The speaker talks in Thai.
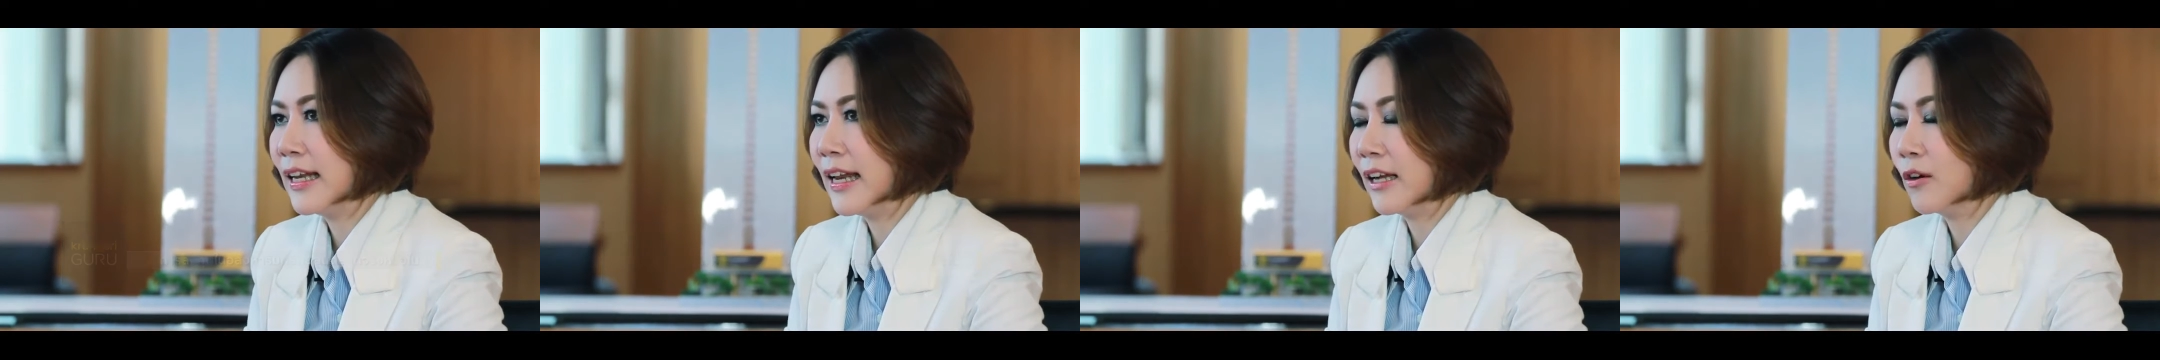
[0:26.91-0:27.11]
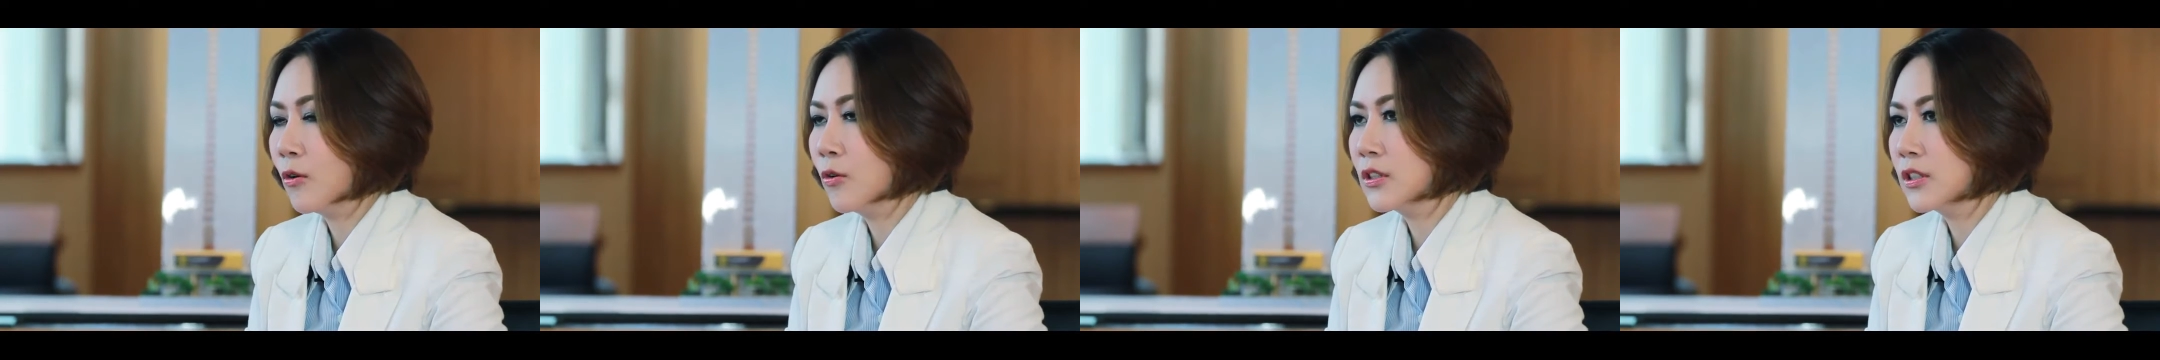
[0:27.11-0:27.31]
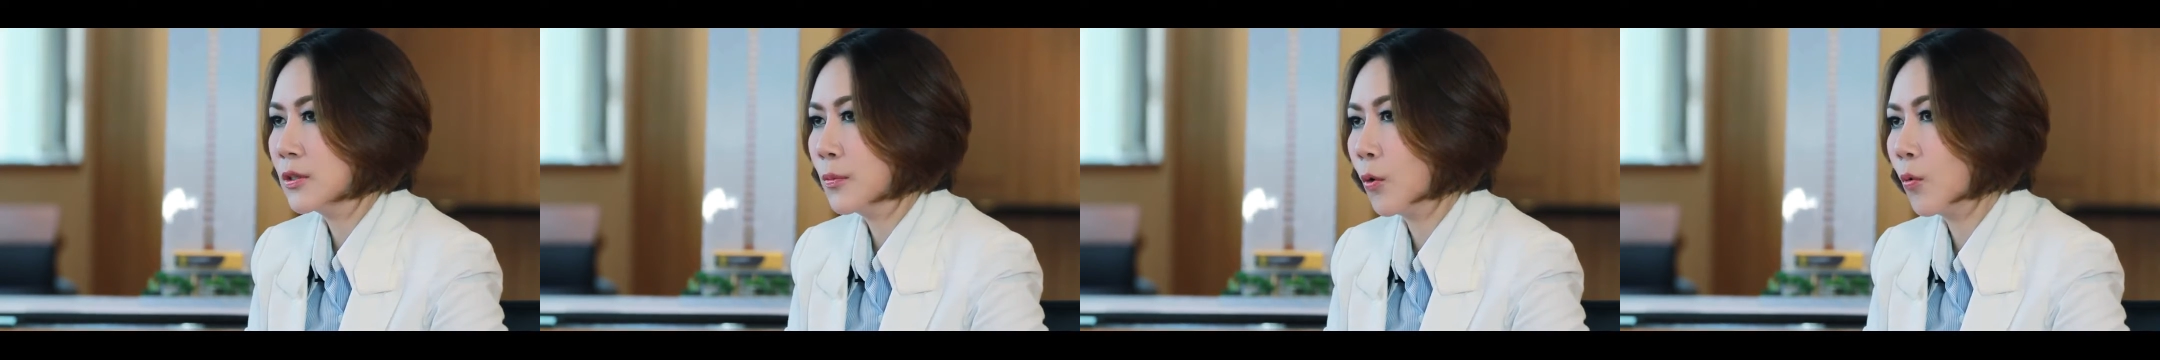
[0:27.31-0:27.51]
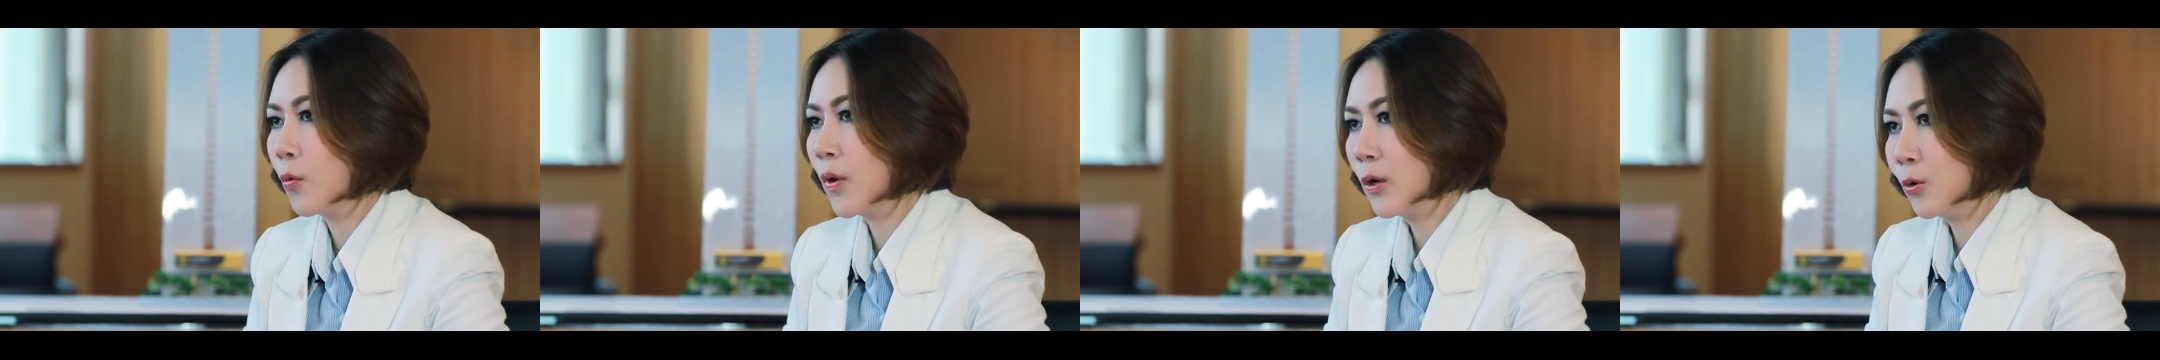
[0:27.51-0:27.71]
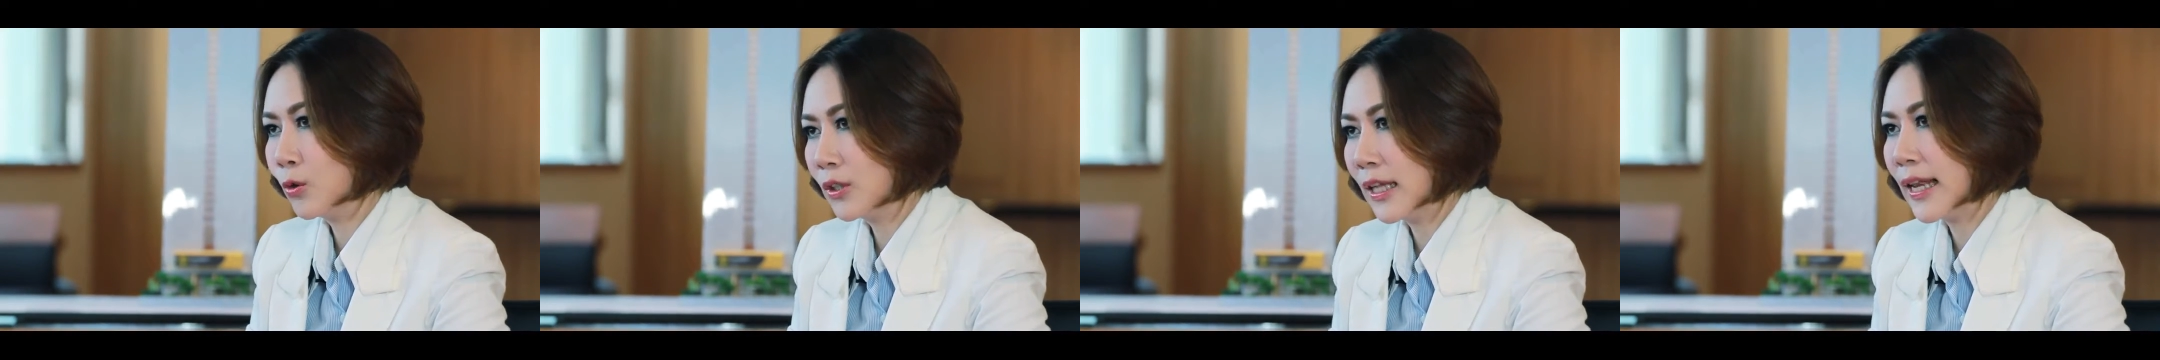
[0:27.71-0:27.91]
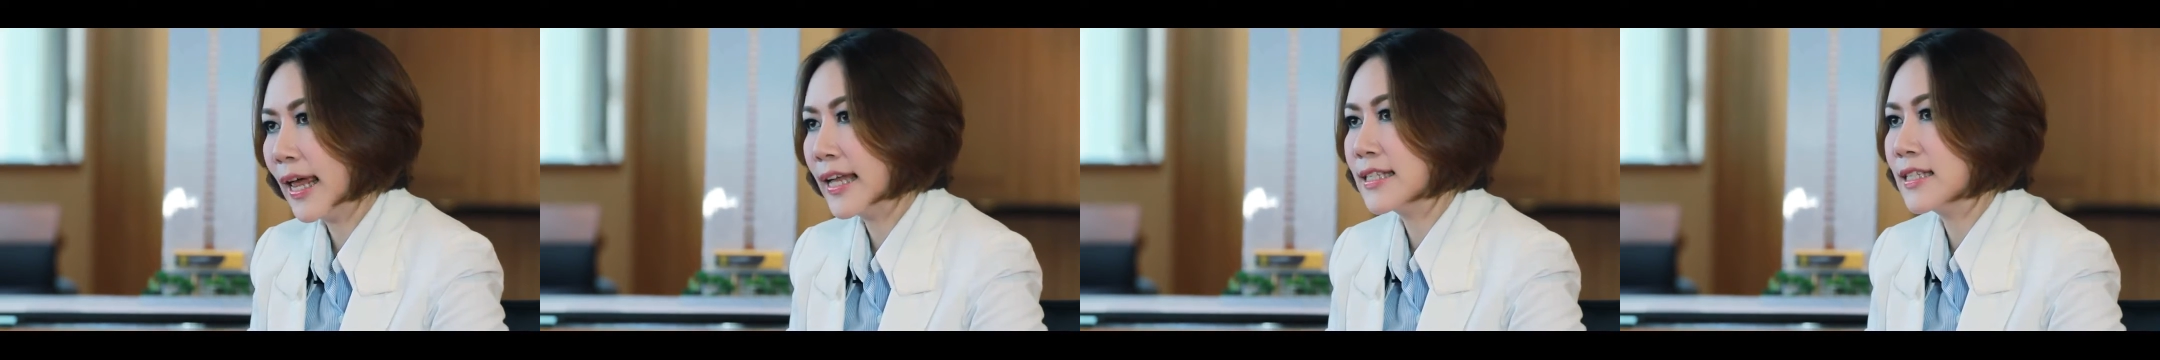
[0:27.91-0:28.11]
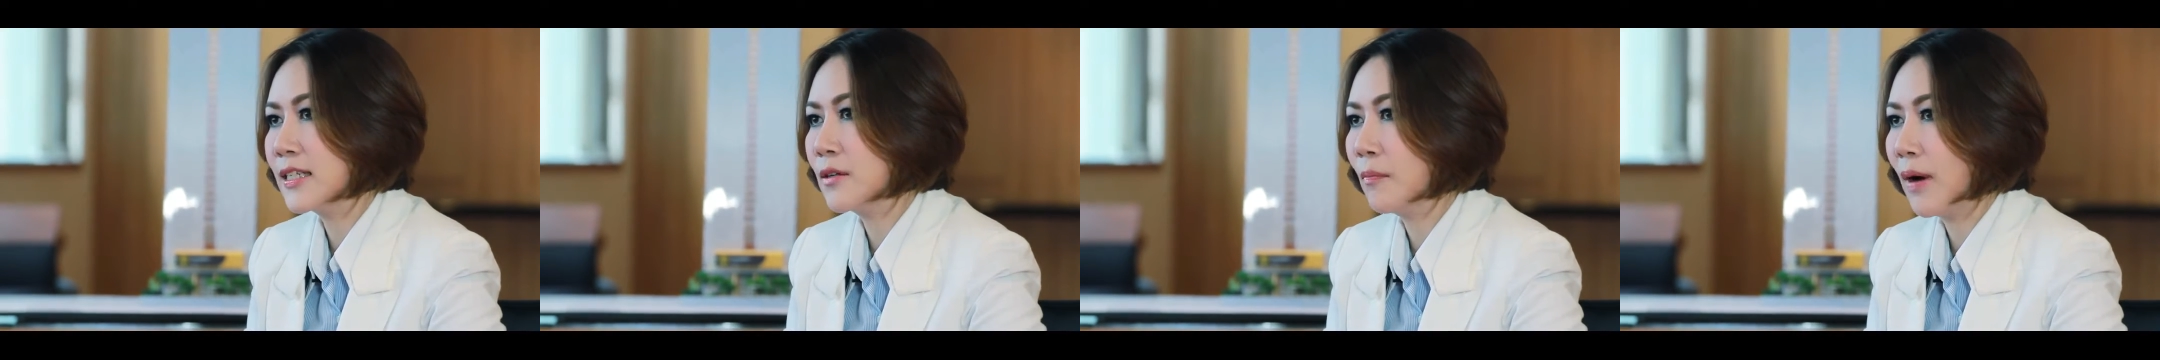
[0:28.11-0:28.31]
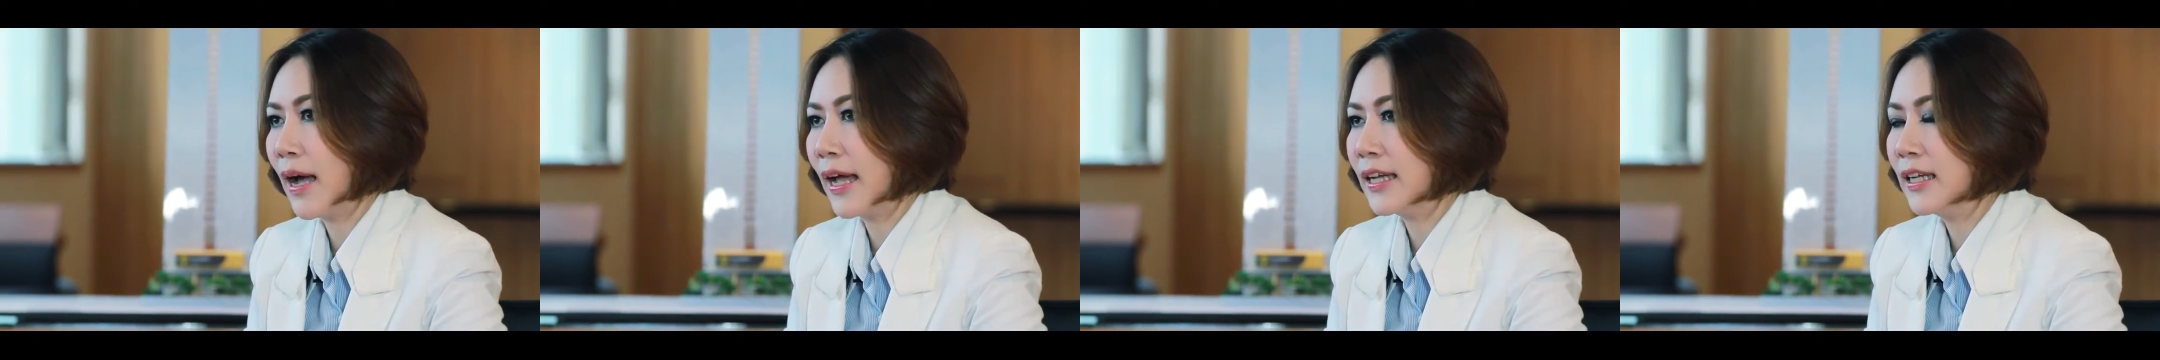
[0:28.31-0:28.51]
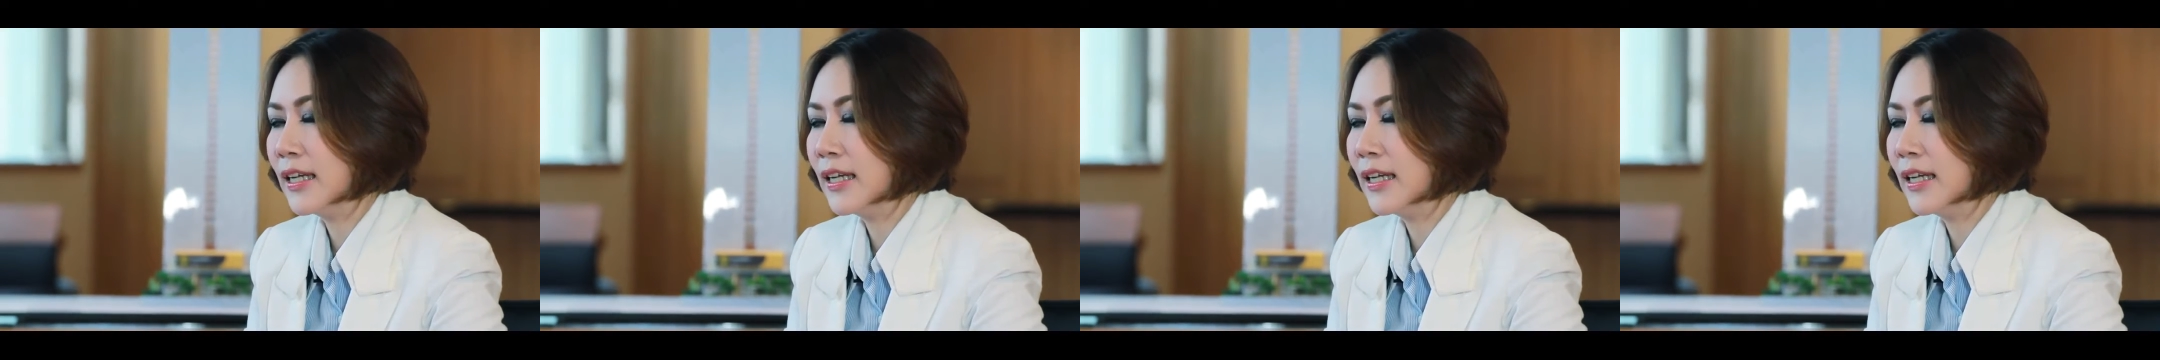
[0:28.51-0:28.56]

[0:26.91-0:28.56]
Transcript: ลายๆคนจะบอกว่าล้นตลาดจริงไหม